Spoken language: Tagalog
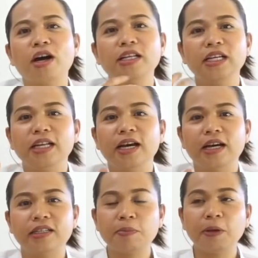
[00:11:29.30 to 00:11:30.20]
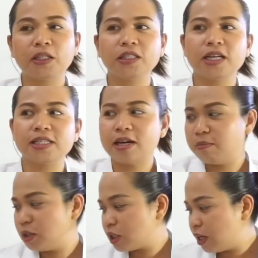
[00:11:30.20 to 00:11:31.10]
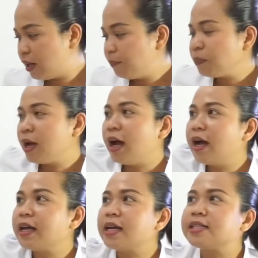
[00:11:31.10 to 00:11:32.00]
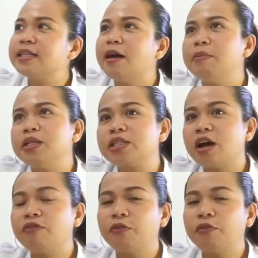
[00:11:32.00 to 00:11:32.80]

kanina, repeater guest namin siya eh. Uh, guest namin siya